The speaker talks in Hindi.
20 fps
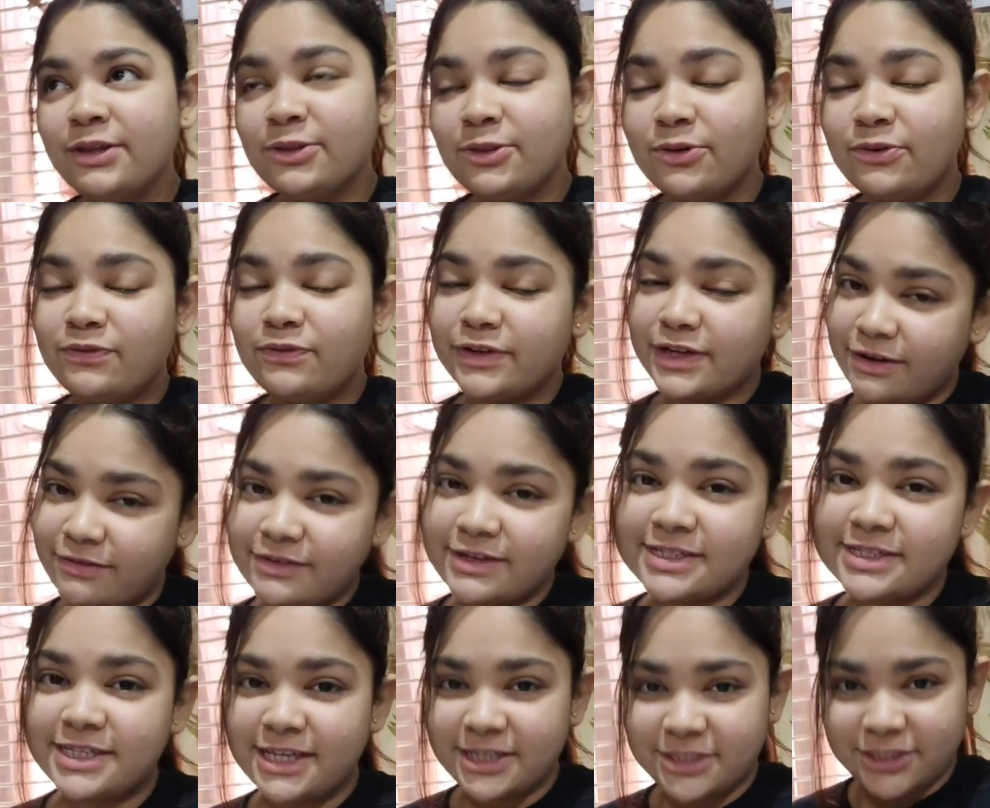तो फटाफट
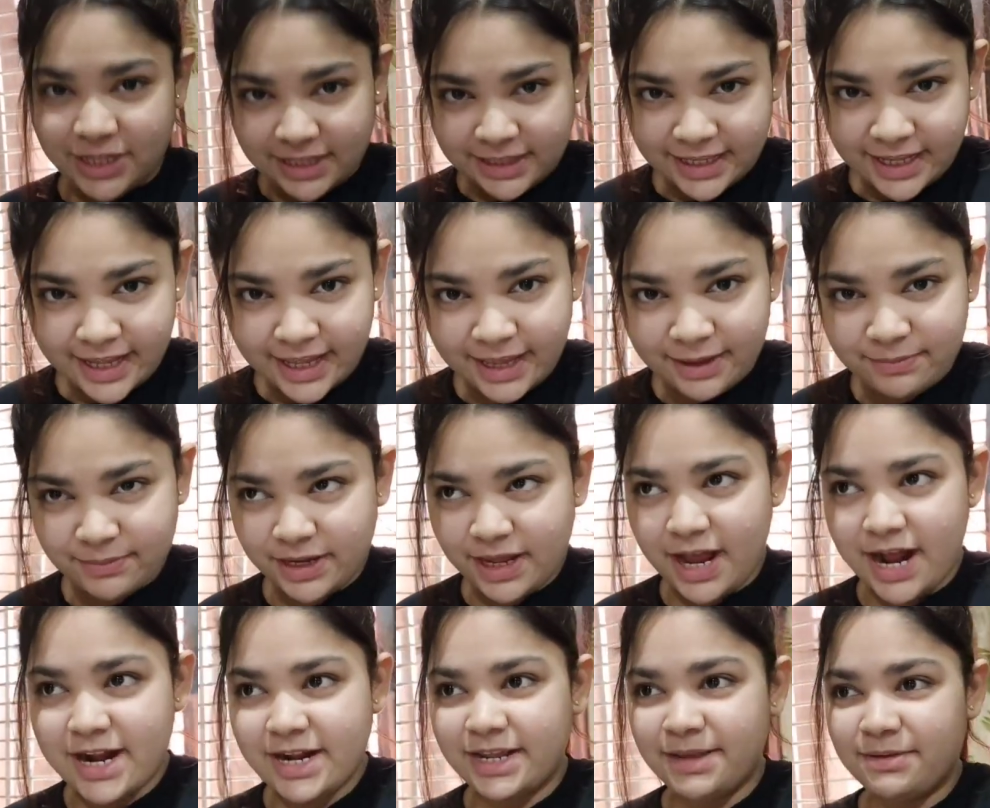से चलते हैं अपनी
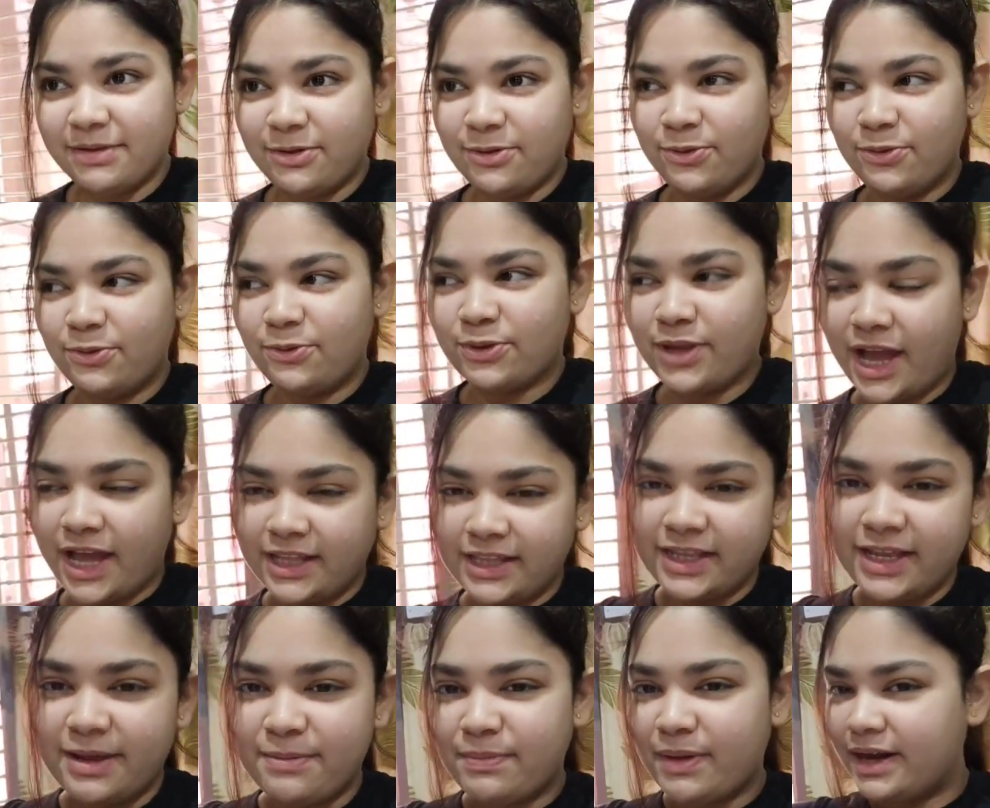गाड़ी को
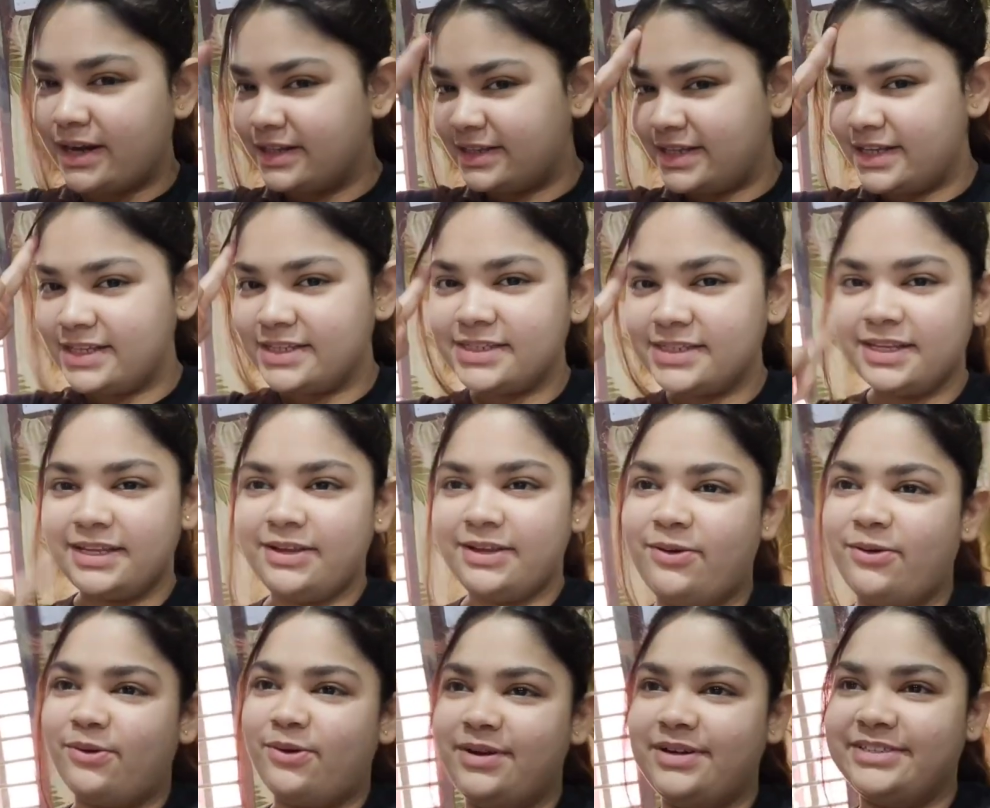उठाते हैं पार्किंग से
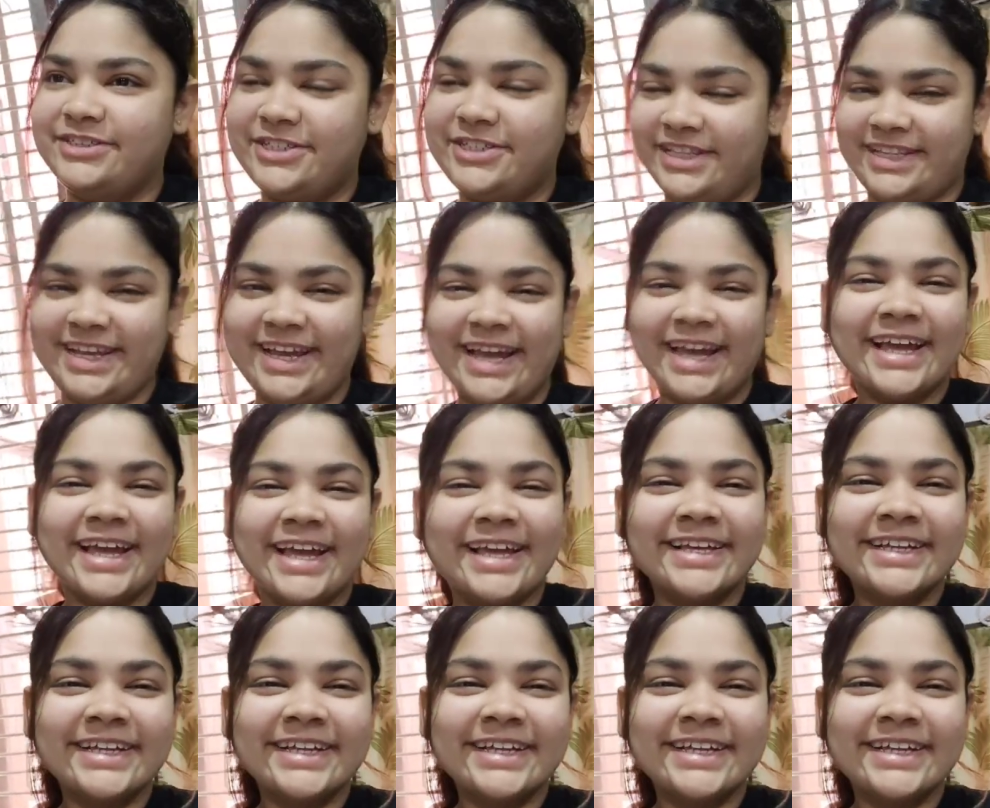और चलते हैं